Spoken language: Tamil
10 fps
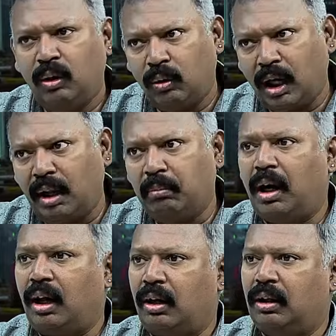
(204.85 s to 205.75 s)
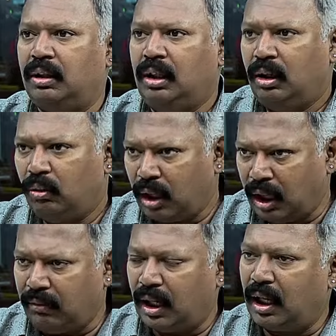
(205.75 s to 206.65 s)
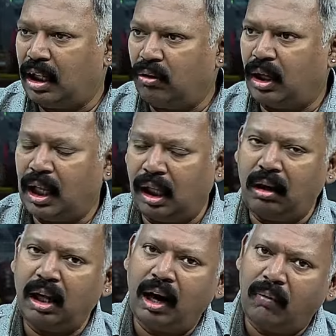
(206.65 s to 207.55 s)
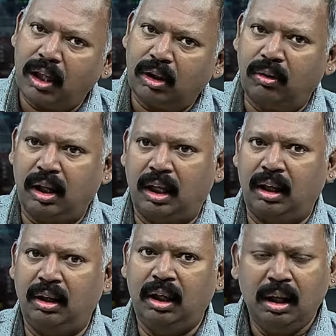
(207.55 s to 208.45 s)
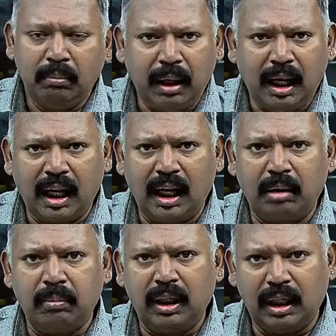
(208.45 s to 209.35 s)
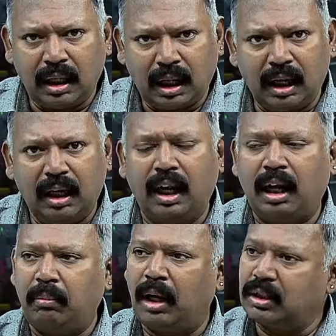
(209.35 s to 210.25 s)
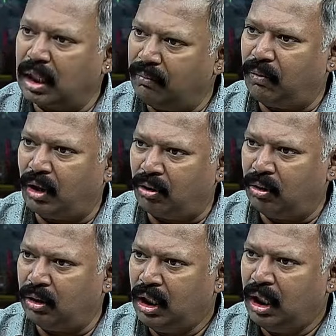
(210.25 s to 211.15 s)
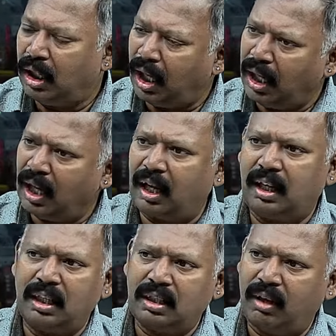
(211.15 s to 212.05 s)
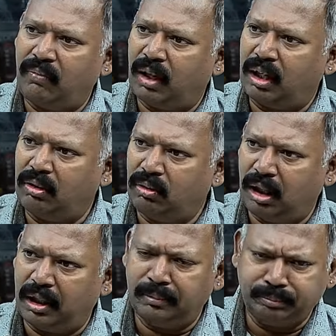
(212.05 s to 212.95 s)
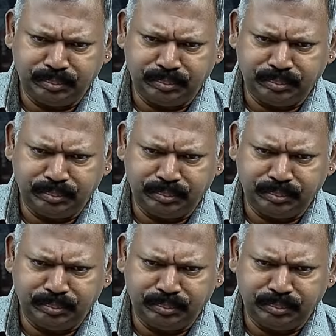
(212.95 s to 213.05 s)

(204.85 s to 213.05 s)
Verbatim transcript: உடனே மாறுங்க உடனே வேறு எதுக்கு வாங்க அதெல்லாம் கவனத்தோடு இருங்க பிள்ளைகள் அனுப்புறது இந்த கண்ட்ரியில் அனுப்புனா சேஃபாக இருக்கும் நிறைய கண்ட்ரி சேஃபாக இருக்குது உங்களுக்கு